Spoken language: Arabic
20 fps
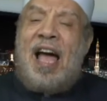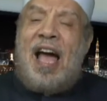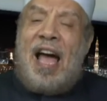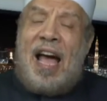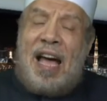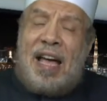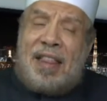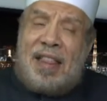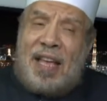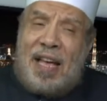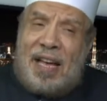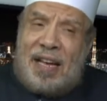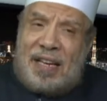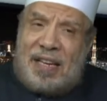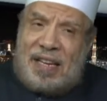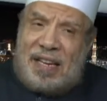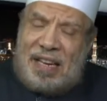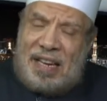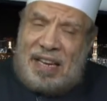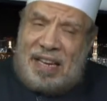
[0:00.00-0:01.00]
هذا
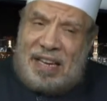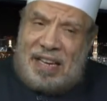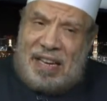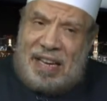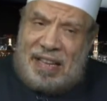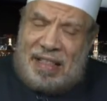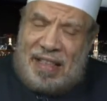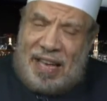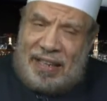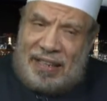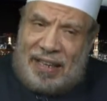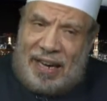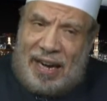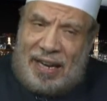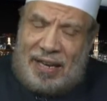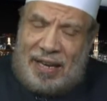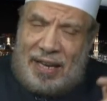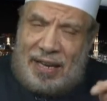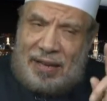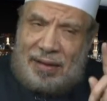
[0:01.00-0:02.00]
إذا
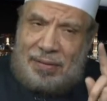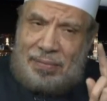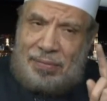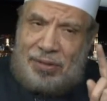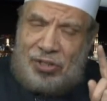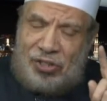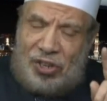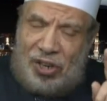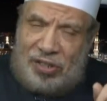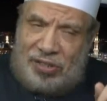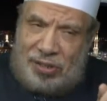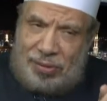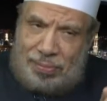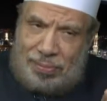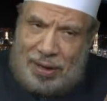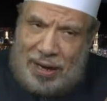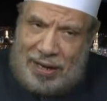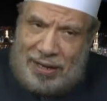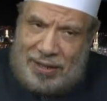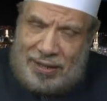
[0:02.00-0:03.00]
كان من شخص
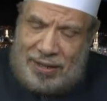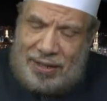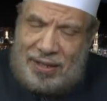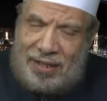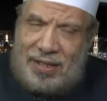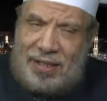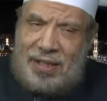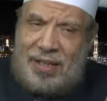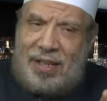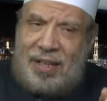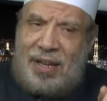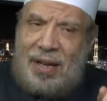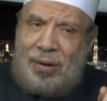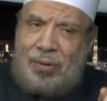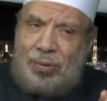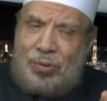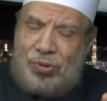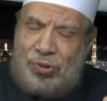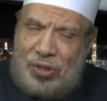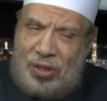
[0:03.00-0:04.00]
بعينه
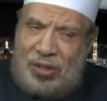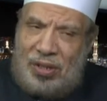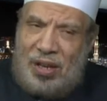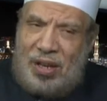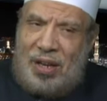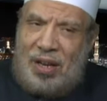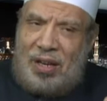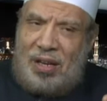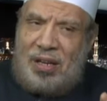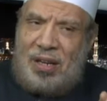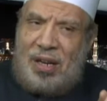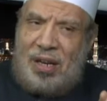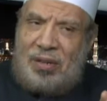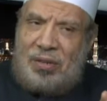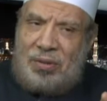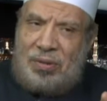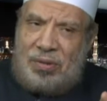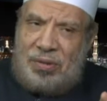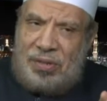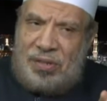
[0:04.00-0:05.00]
له صلة
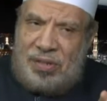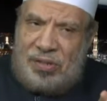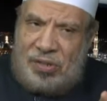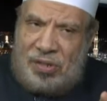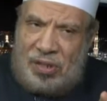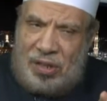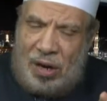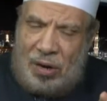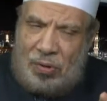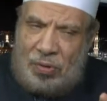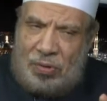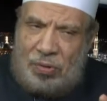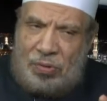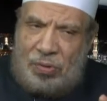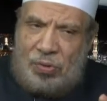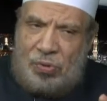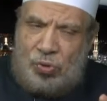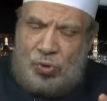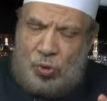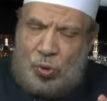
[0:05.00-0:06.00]
له له
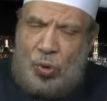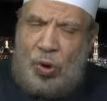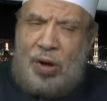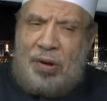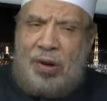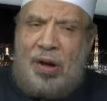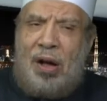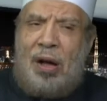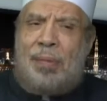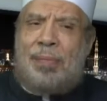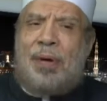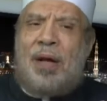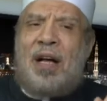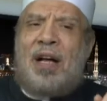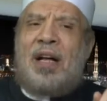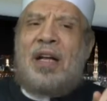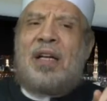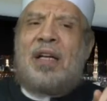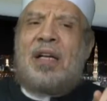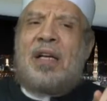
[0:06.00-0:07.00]
ذو
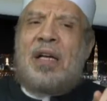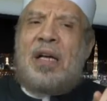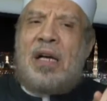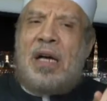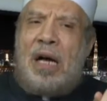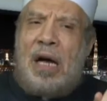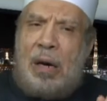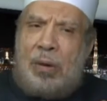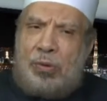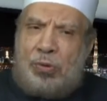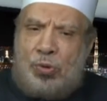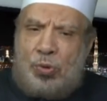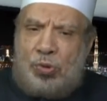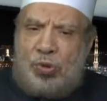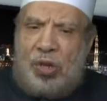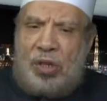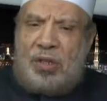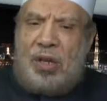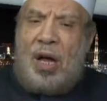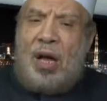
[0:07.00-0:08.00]
قرابة أو ذو
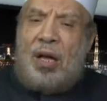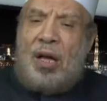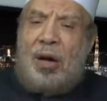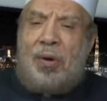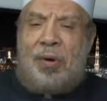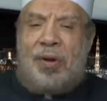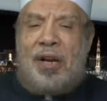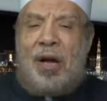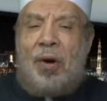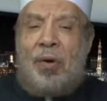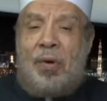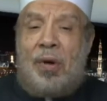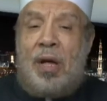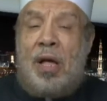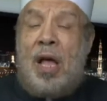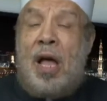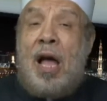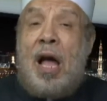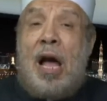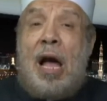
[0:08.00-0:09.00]
صداقة ونحوه
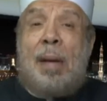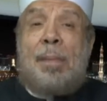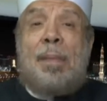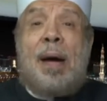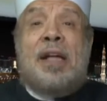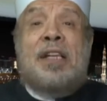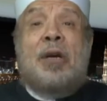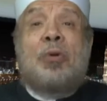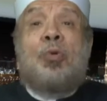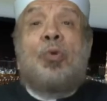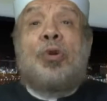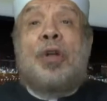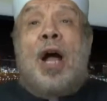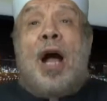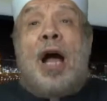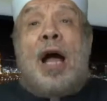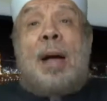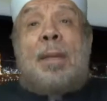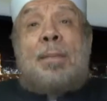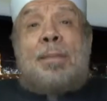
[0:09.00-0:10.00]
أما أن يكون
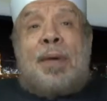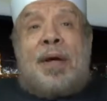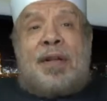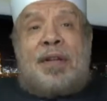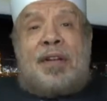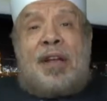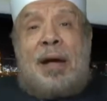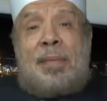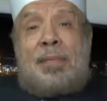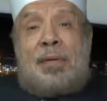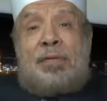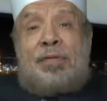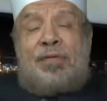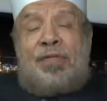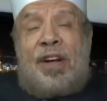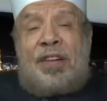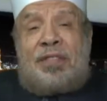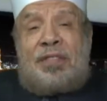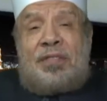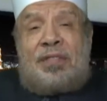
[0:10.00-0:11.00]
عاما نعمل
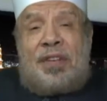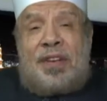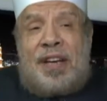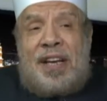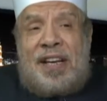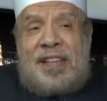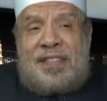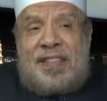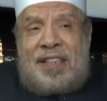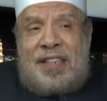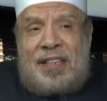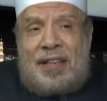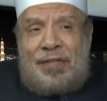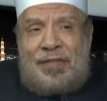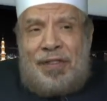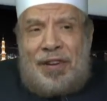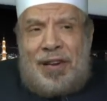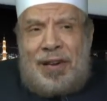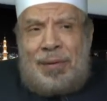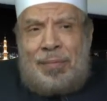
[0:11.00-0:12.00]
فند ريزنج
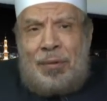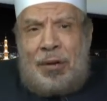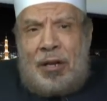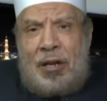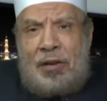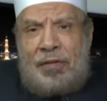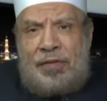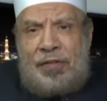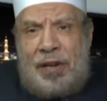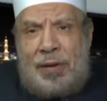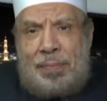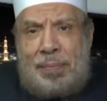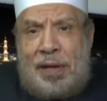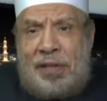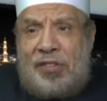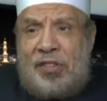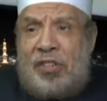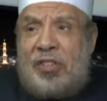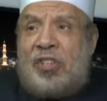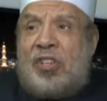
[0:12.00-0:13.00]
في في
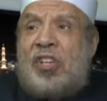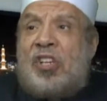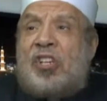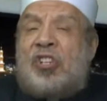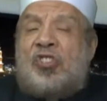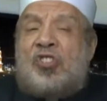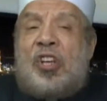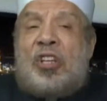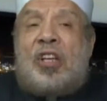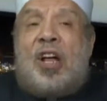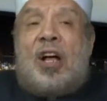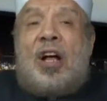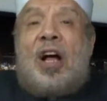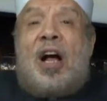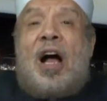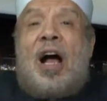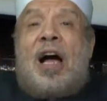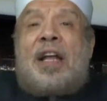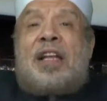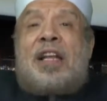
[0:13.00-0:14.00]
المسجد
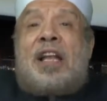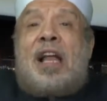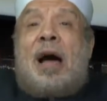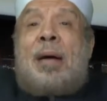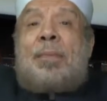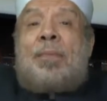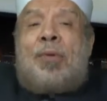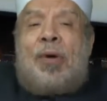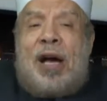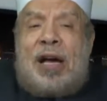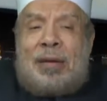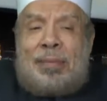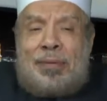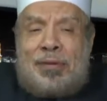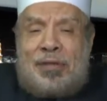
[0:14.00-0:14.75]
صدقة عن الأموال